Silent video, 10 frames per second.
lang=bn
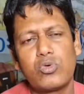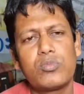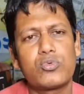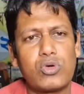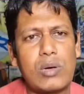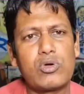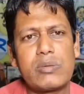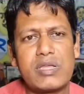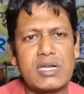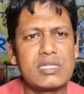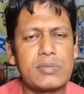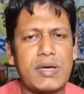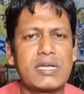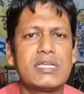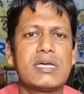খুব খোলা মনে মেনে নিতে
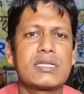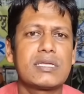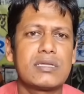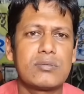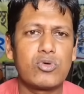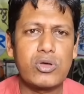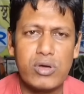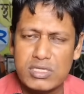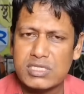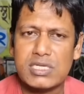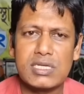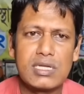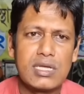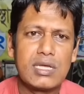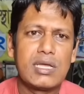পারিনি আর কি মনে হয়েছে যে
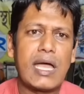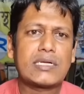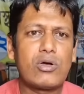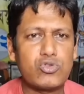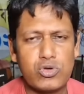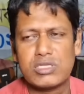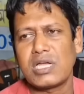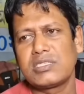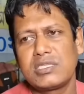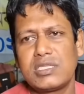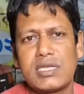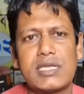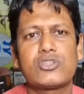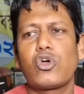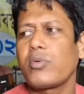একটা অংশকে শাস্তি দিতে
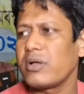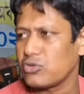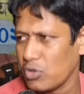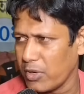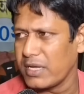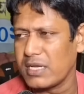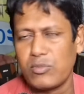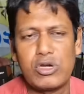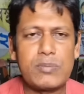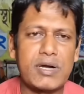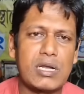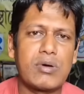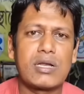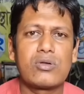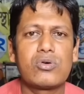গিয়ে সবার সবাইকে বলির পাঠা
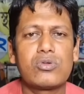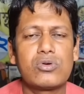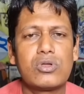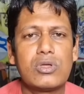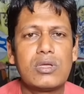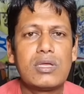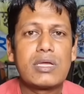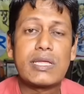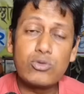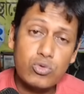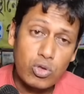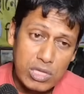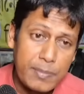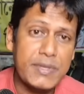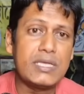বানানো হলো কিন্তু
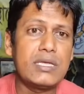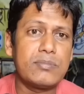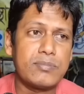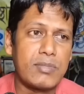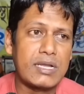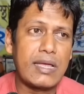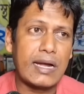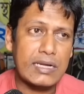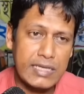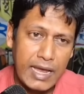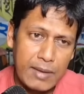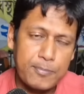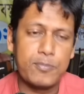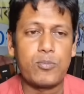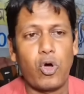তথাপি মানে একটা জায়গায়
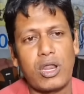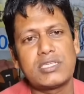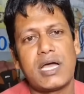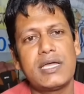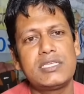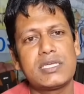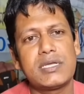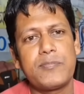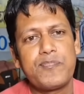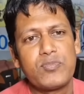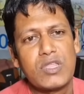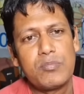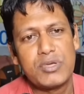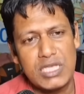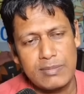বলা যায় যে
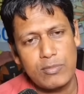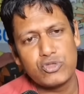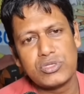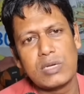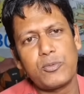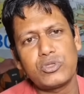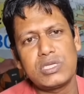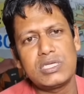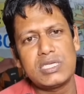বিচার ব্যবস্থার প্রতি